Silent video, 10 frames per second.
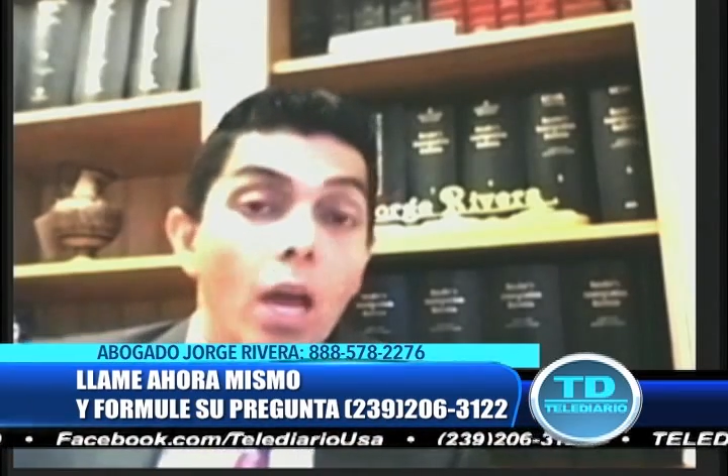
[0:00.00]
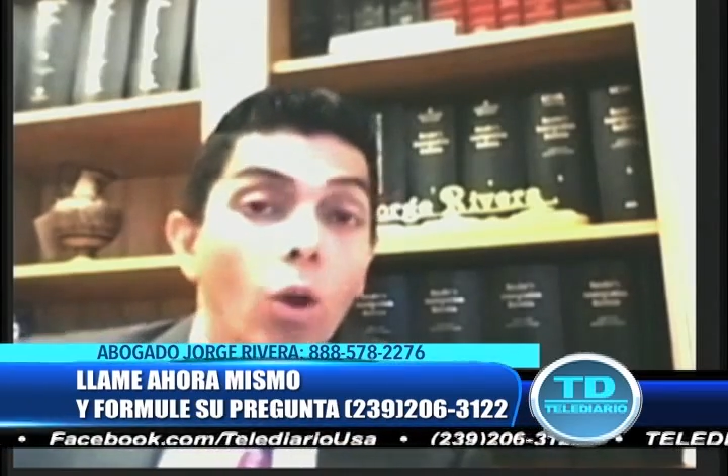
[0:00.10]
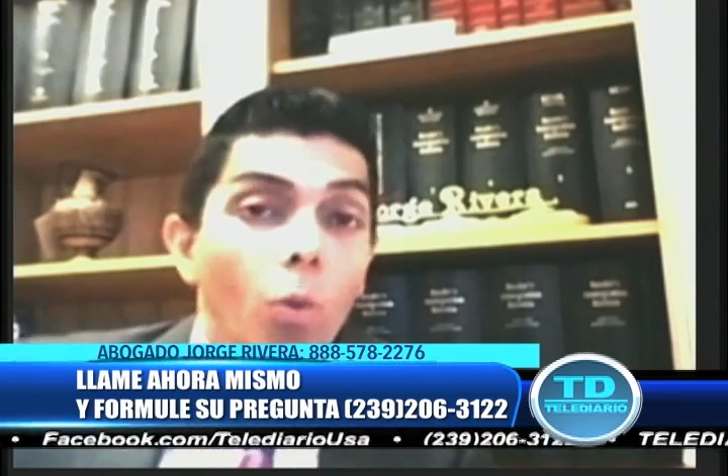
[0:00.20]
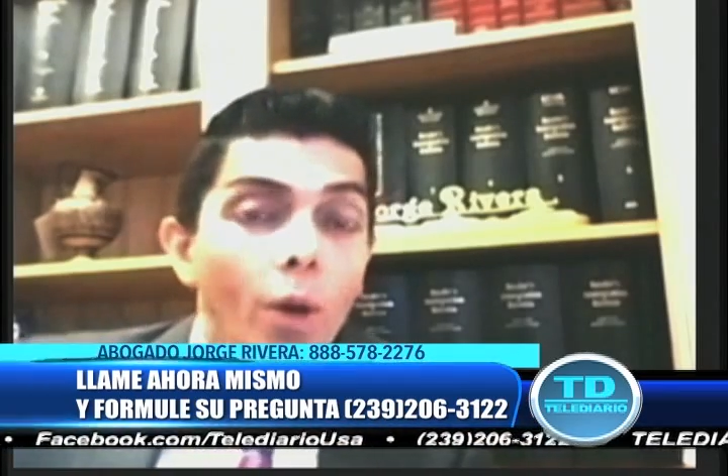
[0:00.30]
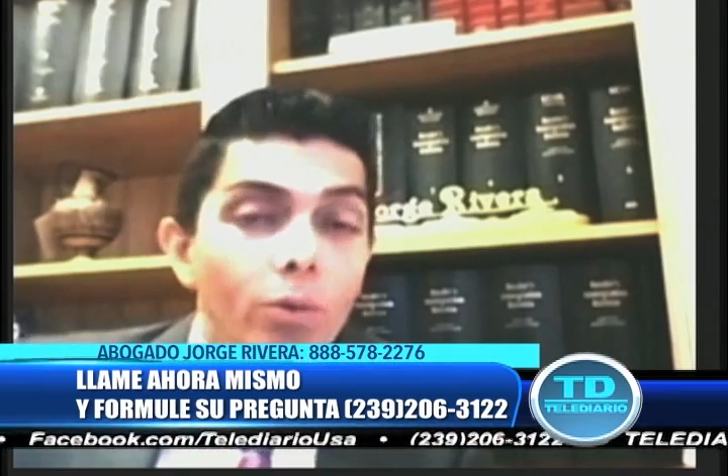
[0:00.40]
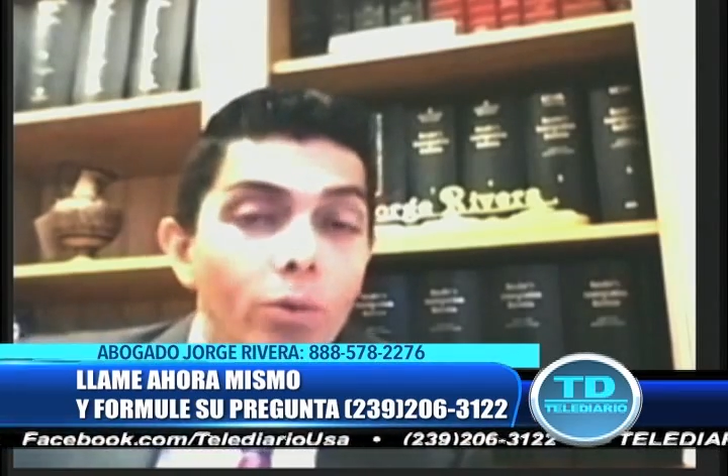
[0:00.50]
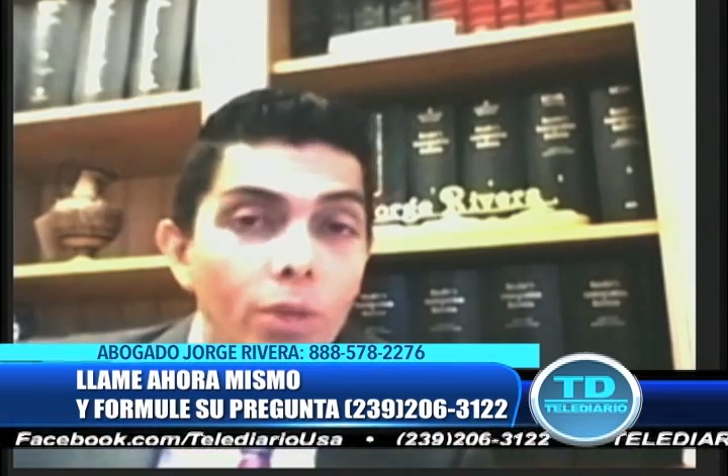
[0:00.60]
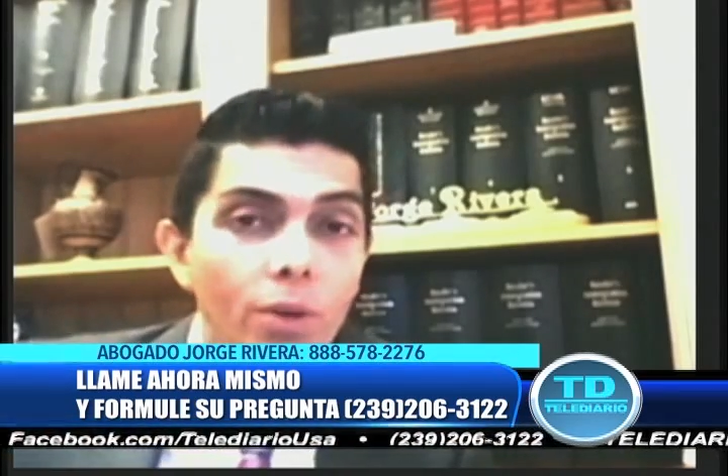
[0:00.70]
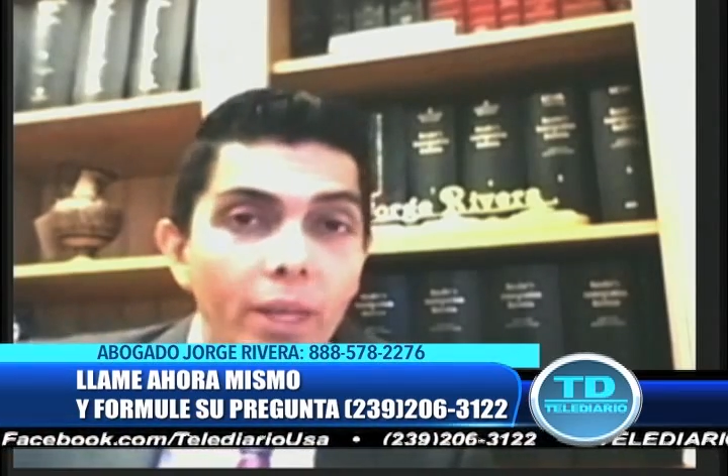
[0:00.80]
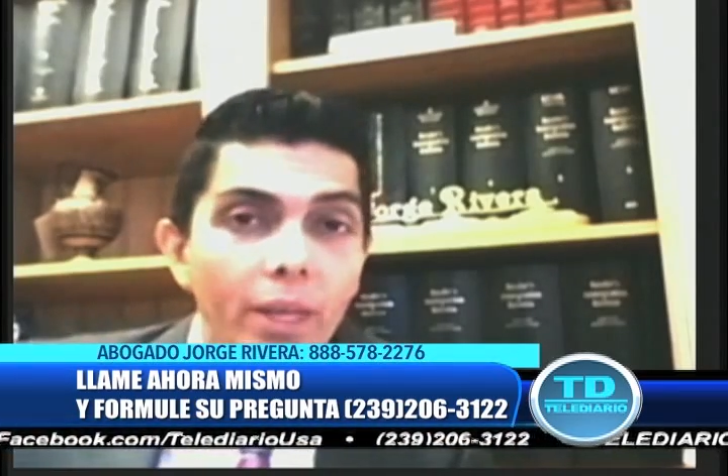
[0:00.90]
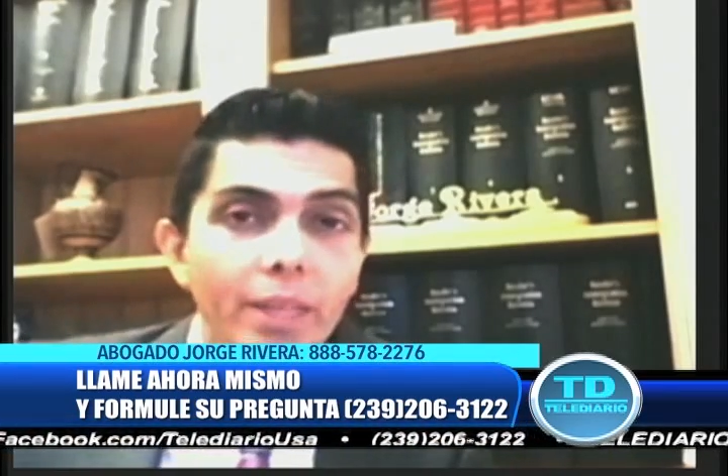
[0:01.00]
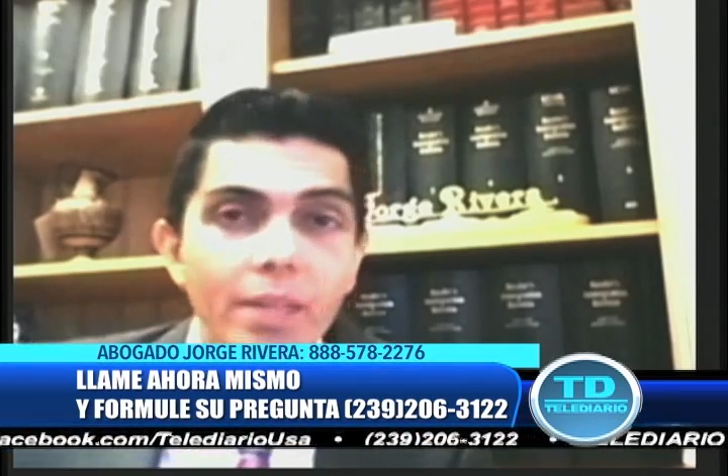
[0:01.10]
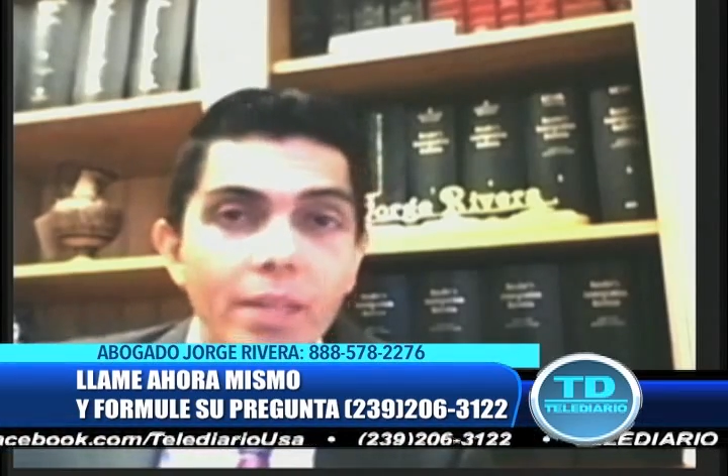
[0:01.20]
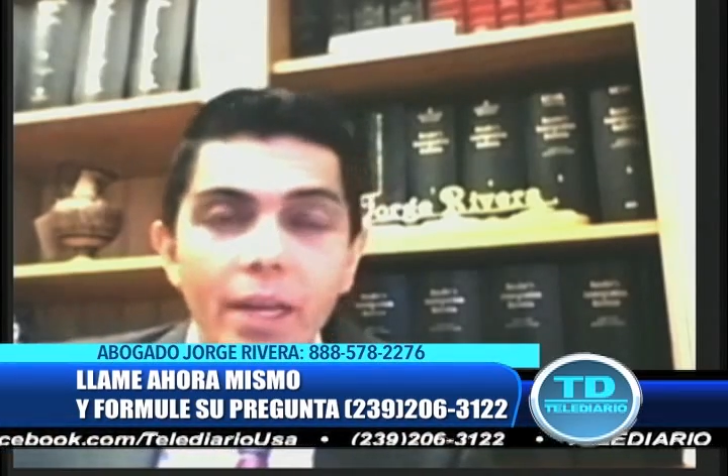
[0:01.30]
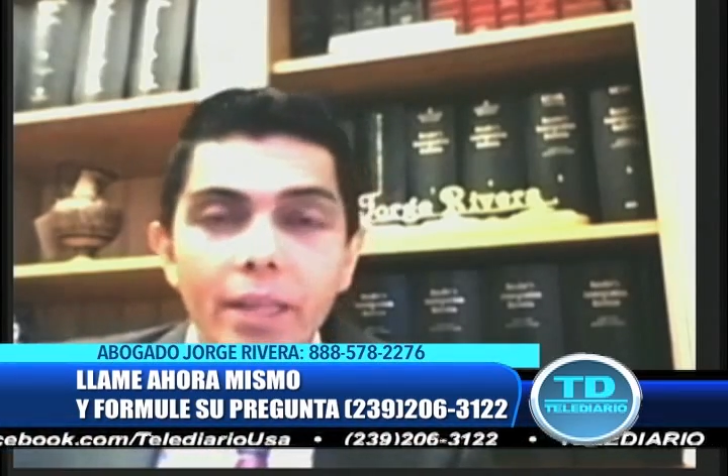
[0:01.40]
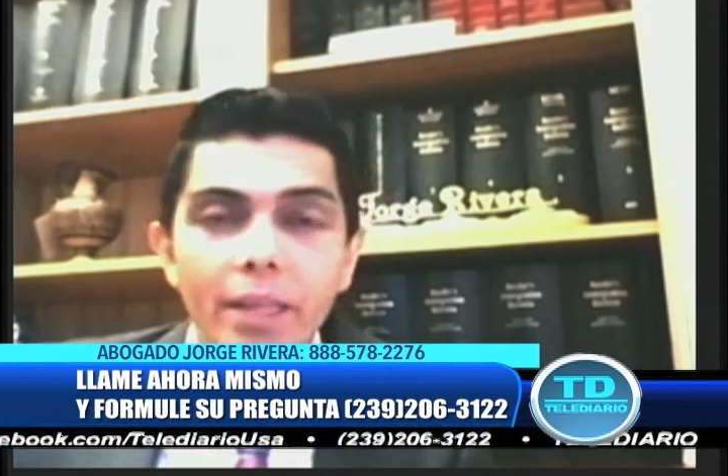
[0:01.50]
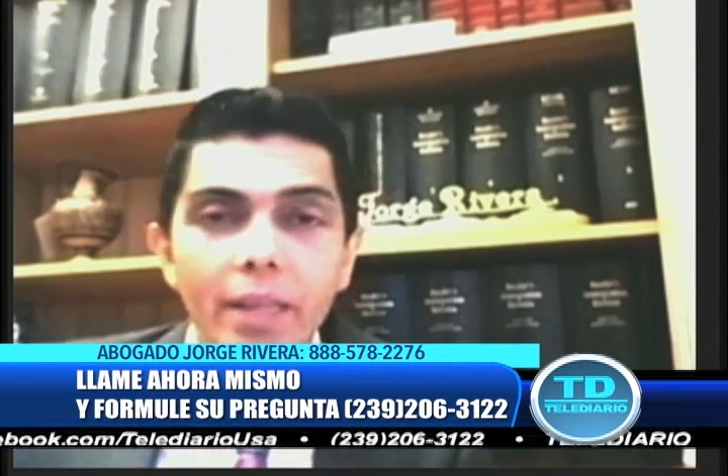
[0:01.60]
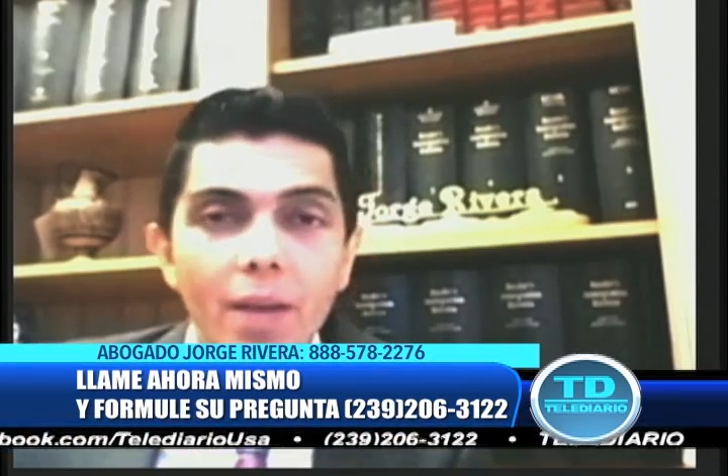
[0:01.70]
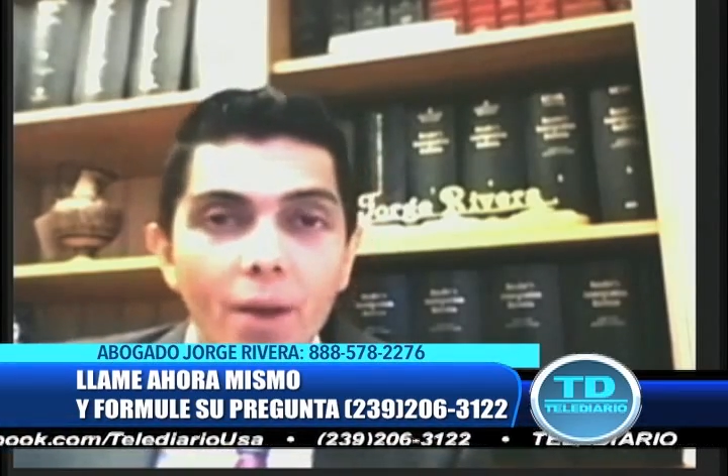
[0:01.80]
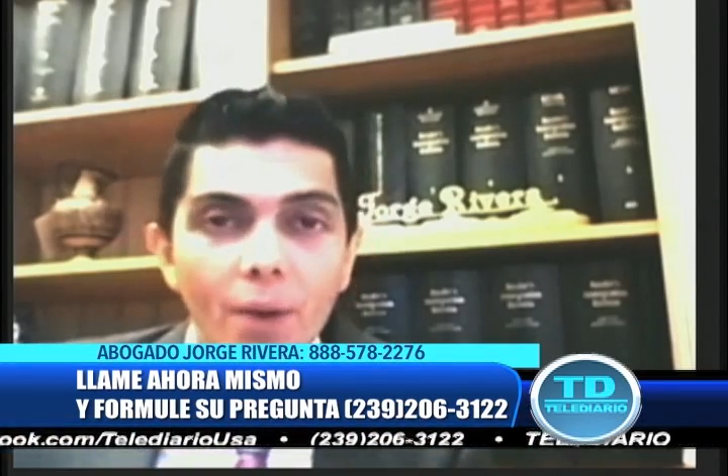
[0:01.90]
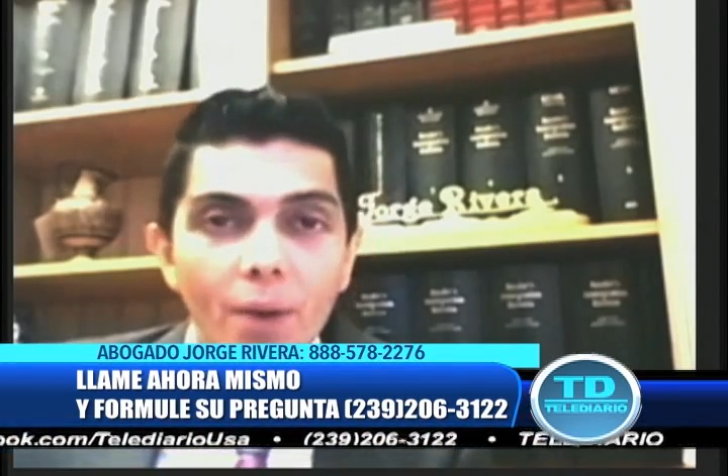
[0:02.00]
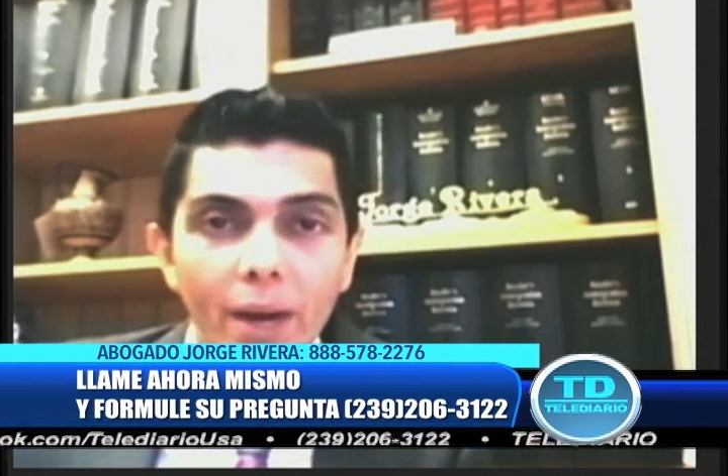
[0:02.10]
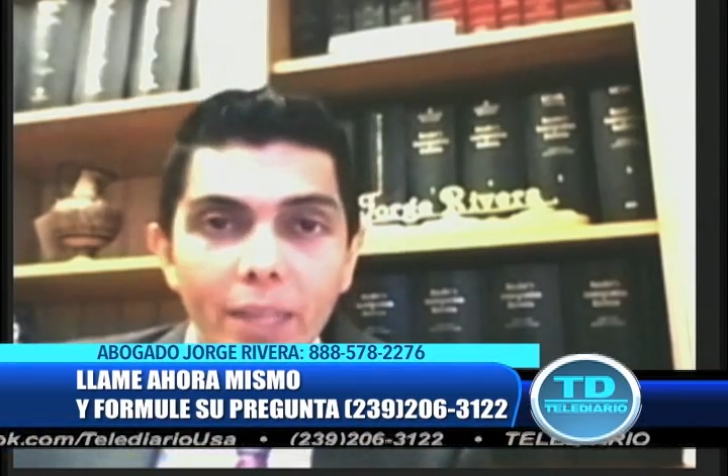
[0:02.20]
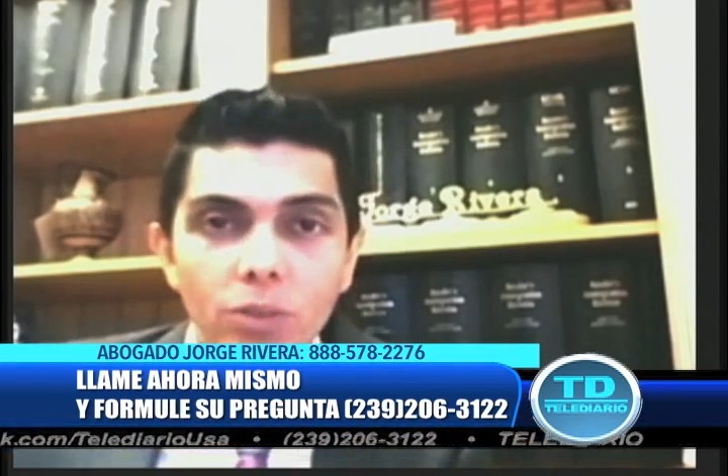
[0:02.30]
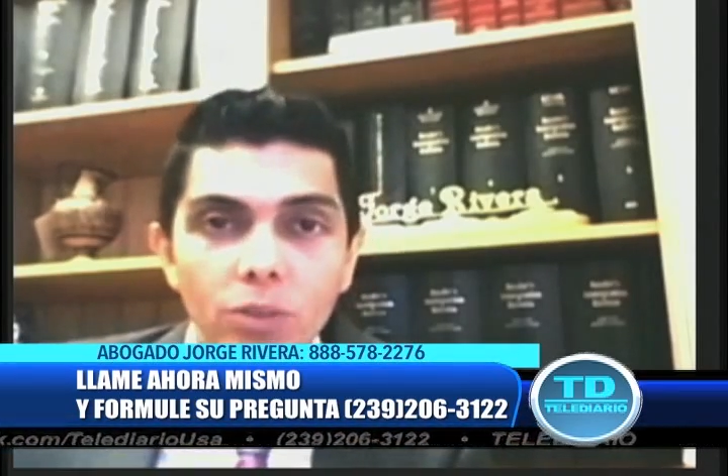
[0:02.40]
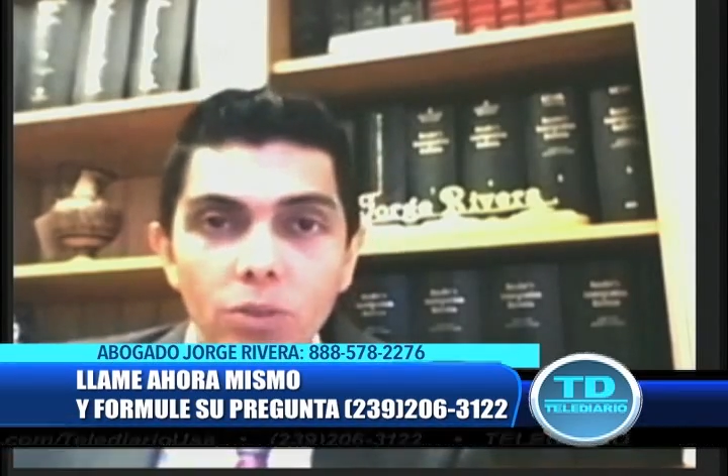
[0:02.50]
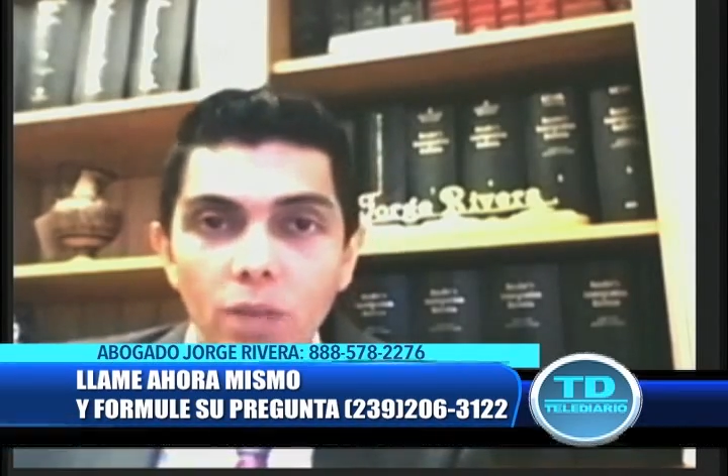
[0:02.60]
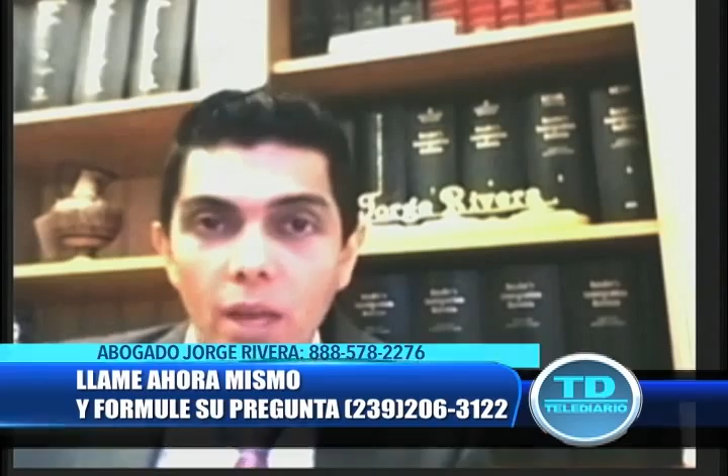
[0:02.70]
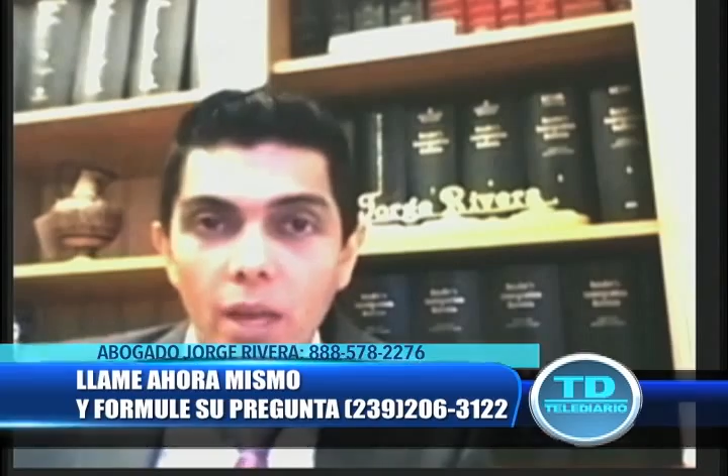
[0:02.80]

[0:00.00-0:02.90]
Como hay un señor que dice que tiene varios arrestos